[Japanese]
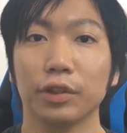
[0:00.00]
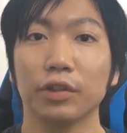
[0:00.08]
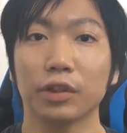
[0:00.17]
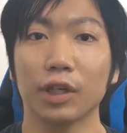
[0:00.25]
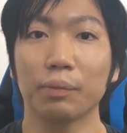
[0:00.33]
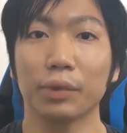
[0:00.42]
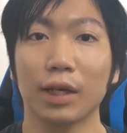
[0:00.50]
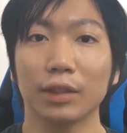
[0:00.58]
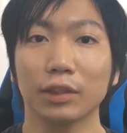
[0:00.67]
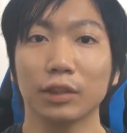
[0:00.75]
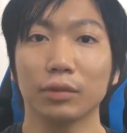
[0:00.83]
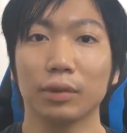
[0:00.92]
VLOOKUP
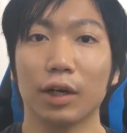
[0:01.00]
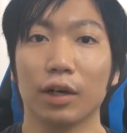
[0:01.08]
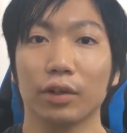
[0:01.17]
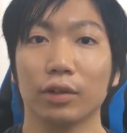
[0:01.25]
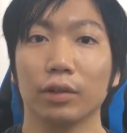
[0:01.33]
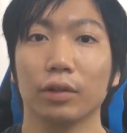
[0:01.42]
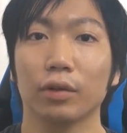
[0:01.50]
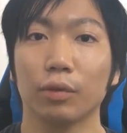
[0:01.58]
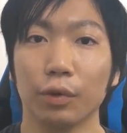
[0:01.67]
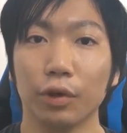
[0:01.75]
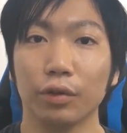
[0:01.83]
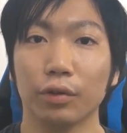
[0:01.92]
関数は、
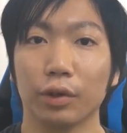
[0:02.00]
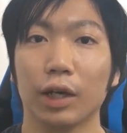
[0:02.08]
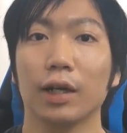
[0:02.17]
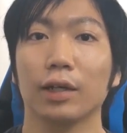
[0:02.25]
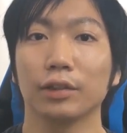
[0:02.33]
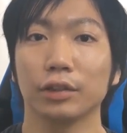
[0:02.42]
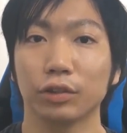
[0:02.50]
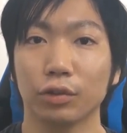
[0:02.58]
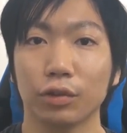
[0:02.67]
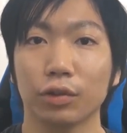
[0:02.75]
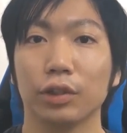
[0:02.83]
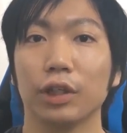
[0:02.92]
覚えるのが
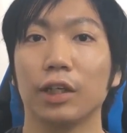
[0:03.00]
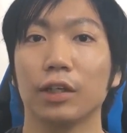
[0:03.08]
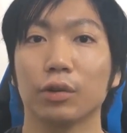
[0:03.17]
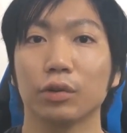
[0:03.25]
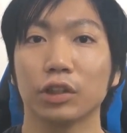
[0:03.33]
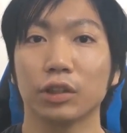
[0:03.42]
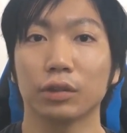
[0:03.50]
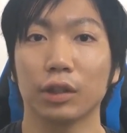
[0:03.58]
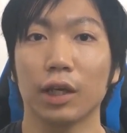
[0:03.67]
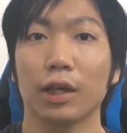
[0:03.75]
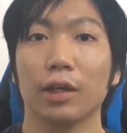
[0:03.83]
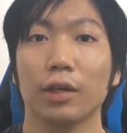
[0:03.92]
すごくややこしく
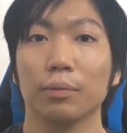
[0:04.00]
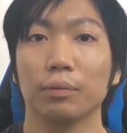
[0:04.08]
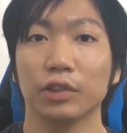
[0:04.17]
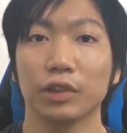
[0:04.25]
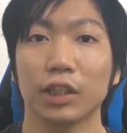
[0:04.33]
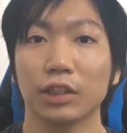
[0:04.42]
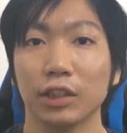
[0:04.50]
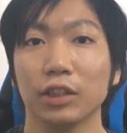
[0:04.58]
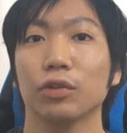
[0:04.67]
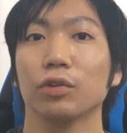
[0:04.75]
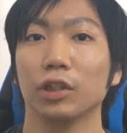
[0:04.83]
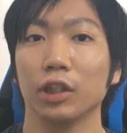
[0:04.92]
て難
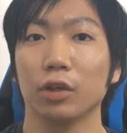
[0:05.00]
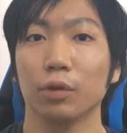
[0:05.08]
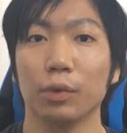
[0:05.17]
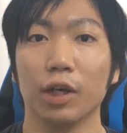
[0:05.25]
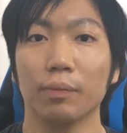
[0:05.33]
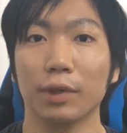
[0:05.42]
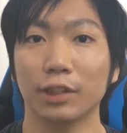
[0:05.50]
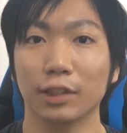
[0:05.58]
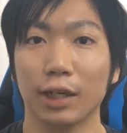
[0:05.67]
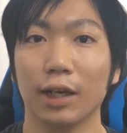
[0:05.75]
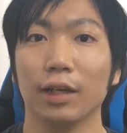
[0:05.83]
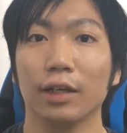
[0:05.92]
しいように思えま
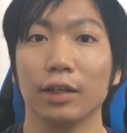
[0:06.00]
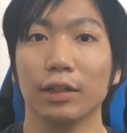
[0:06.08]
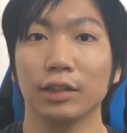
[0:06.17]
すが、